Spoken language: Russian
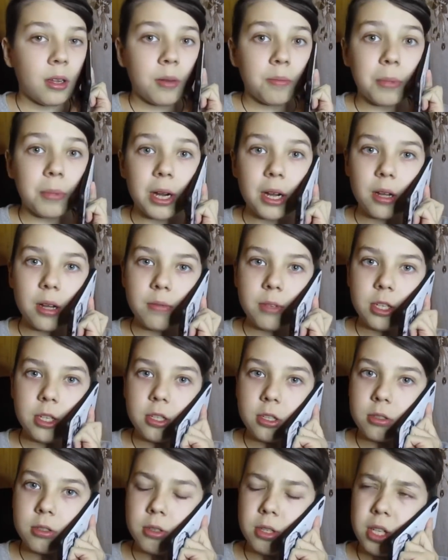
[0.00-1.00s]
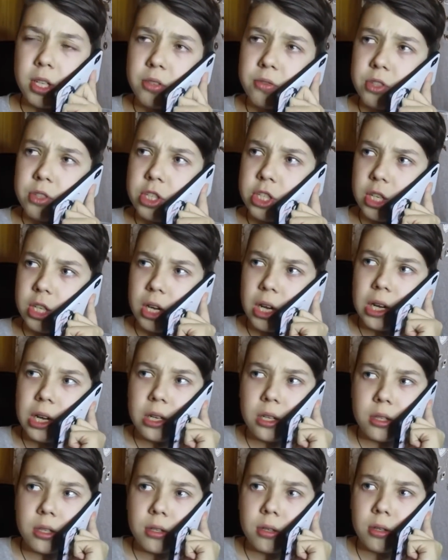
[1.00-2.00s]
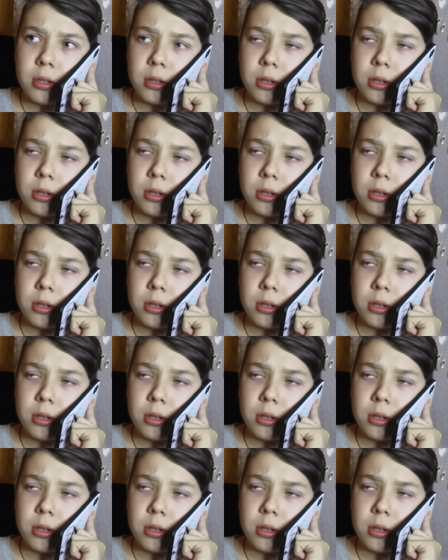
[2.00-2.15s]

Пока мне никто не отвечает.